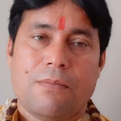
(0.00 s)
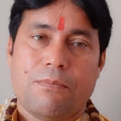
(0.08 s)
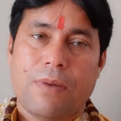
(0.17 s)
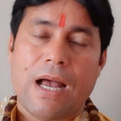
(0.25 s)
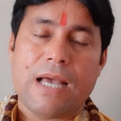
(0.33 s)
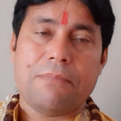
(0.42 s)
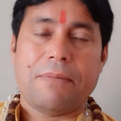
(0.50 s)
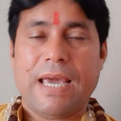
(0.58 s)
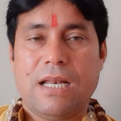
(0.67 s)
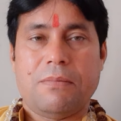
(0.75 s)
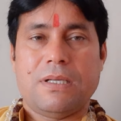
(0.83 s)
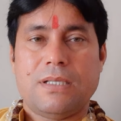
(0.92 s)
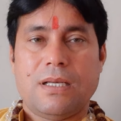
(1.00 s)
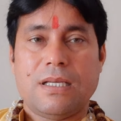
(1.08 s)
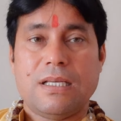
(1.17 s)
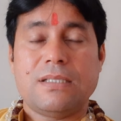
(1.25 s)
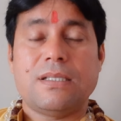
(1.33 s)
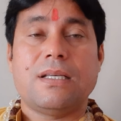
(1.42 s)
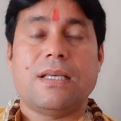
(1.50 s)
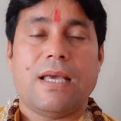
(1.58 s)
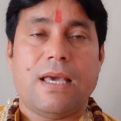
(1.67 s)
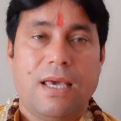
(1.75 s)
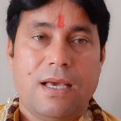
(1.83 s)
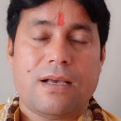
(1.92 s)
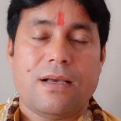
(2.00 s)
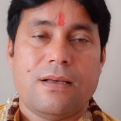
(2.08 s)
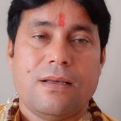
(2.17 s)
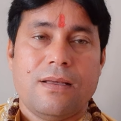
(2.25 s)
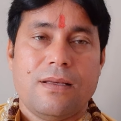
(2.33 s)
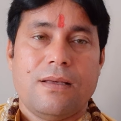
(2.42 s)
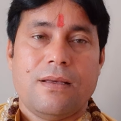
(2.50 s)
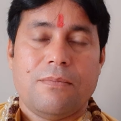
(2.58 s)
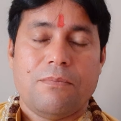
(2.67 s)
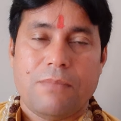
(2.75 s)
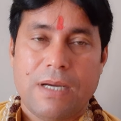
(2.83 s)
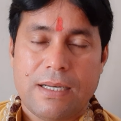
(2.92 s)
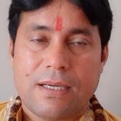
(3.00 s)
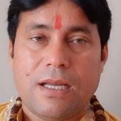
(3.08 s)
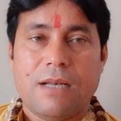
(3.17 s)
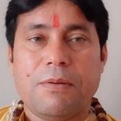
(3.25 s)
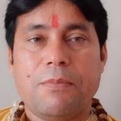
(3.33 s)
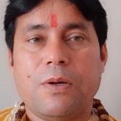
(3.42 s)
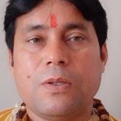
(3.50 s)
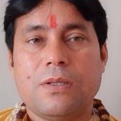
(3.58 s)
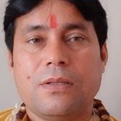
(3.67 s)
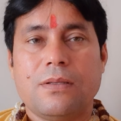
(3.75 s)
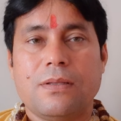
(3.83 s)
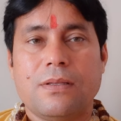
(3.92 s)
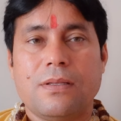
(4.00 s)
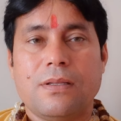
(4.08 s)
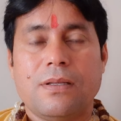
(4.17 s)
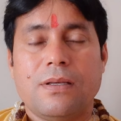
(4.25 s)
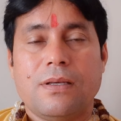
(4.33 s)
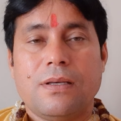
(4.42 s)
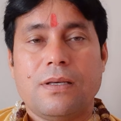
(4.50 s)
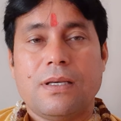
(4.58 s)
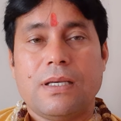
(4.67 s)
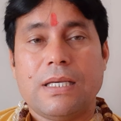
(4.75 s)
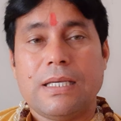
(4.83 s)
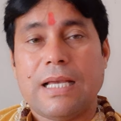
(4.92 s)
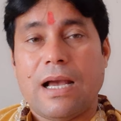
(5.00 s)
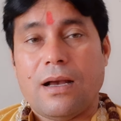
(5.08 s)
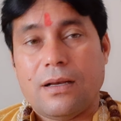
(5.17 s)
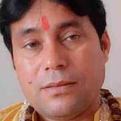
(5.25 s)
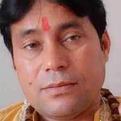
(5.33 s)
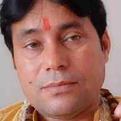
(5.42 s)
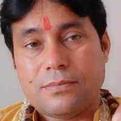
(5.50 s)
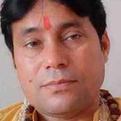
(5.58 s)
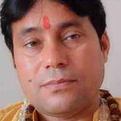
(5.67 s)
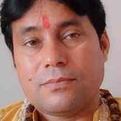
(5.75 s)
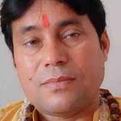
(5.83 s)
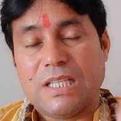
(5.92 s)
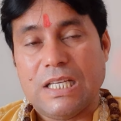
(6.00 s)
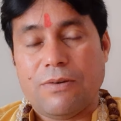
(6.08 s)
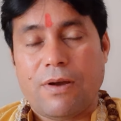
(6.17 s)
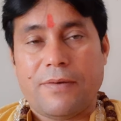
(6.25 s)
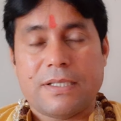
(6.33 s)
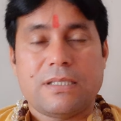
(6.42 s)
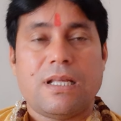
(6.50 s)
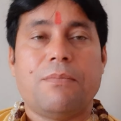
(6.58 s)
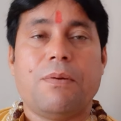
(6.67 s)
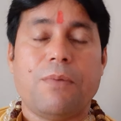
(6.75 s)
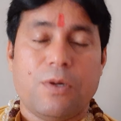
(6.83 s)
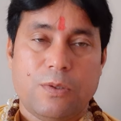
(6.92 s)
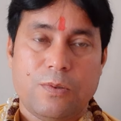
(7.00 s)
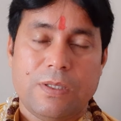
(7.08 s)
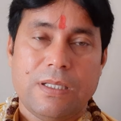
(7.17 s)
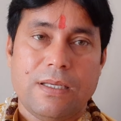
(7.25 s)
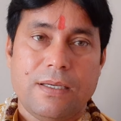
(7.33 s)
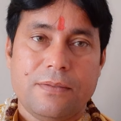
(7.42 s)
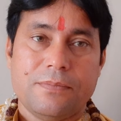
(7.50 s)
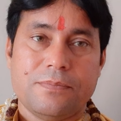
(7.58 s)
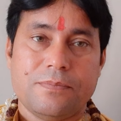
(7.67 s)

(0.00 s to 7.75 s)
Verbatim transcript: भाई बहन में से किसी की एक बालकाल में मौत या युवावस्था में मौत होती है